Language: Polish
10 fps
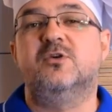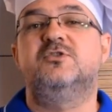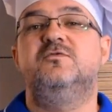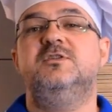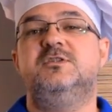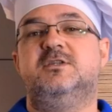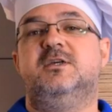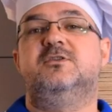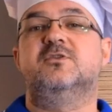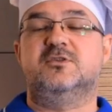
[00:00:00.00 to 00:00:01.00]
Oczywiście
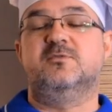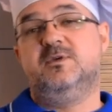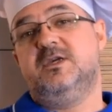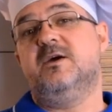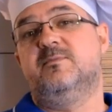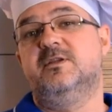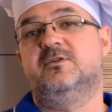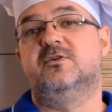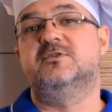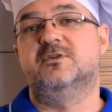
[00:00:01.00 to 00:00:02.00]
to, co my jemy,
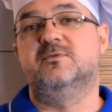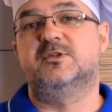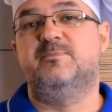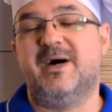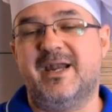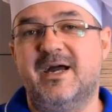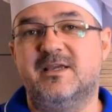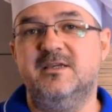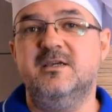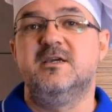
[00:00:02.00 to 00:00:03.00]
to są
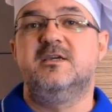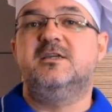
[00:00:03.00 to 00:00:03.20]
szparagi,